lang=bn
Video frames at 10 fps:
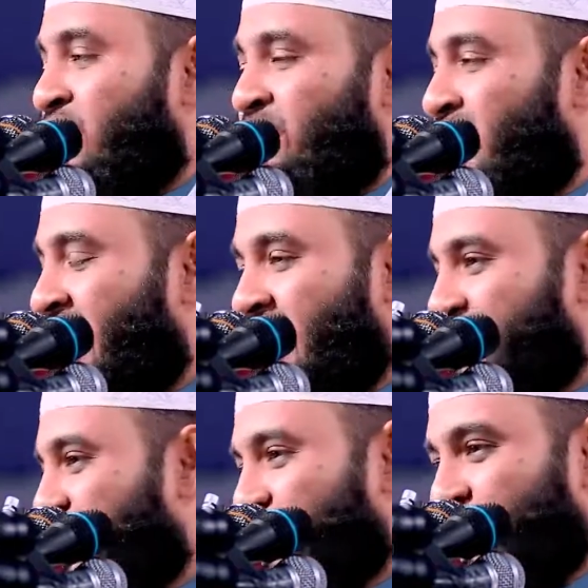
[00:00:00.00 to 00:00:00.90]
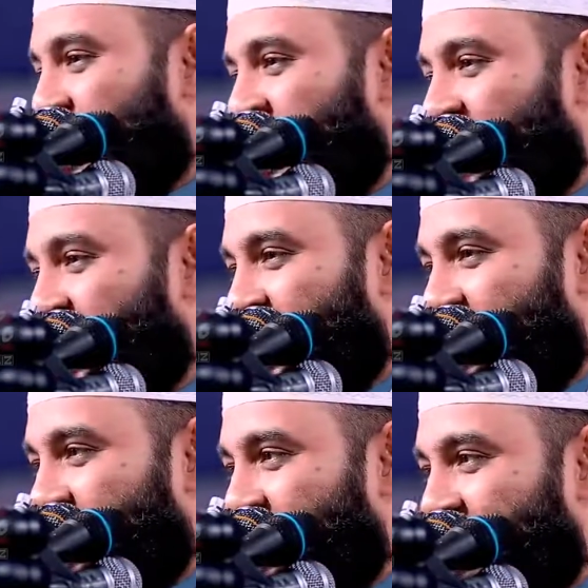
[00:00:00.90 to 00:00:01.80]
দরবারে হাজির হয়ে
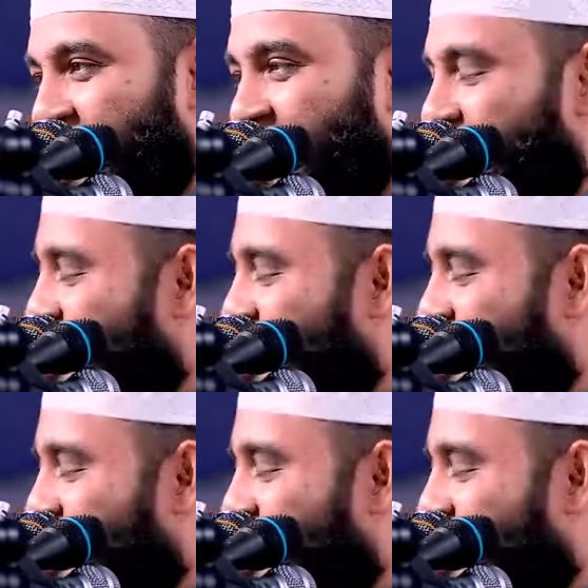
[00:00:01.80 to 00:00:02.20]
গেলেন